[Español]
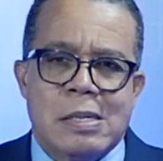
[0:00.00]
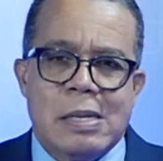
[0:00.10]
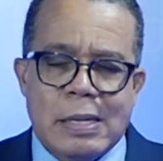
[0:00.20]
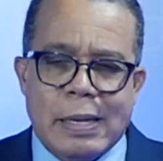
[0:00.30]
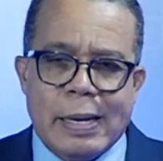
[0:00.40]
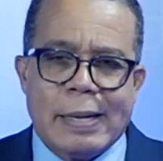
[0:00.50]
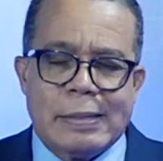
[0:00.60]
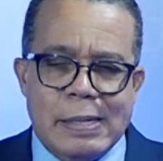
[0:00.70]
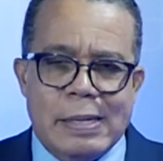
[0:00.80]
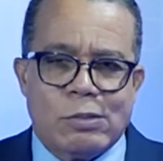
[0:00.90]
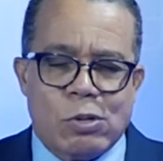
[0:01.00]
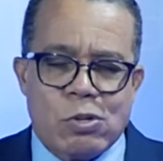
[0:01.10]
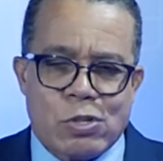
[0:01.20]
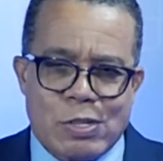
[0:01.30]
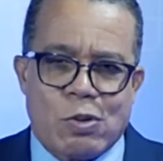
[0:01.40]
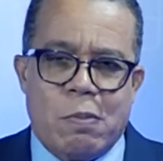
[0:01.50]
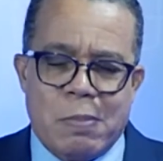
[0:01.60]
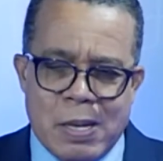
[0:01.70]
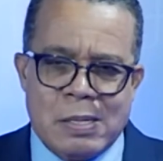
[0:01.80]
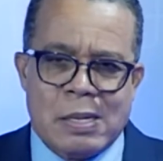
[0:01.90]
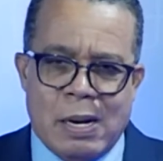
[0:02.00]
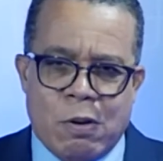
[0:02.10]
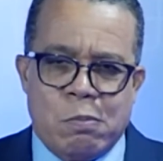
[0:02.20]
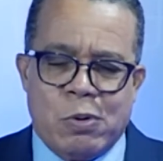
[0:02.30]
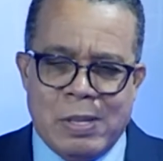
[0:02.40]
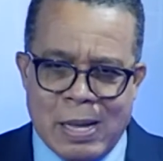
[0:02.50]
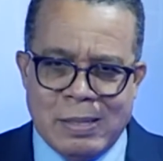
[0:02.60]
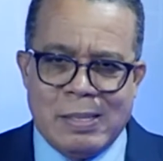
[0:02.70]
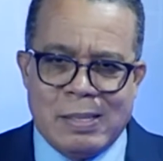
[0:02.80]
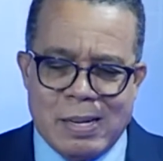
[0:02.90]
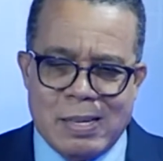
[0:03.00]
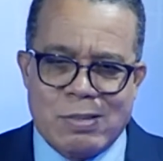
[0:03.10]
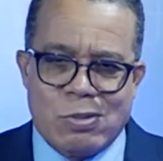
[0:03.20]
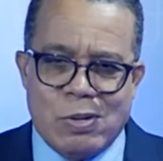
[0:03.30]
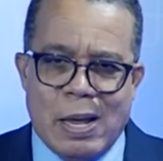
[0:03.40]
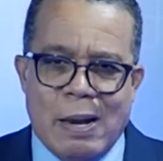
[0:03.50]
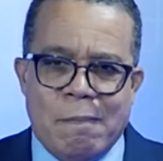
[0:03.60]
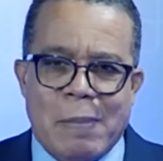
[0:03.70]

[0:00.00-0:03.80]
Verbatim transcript: y que Haití entonces comience la comunidad internacional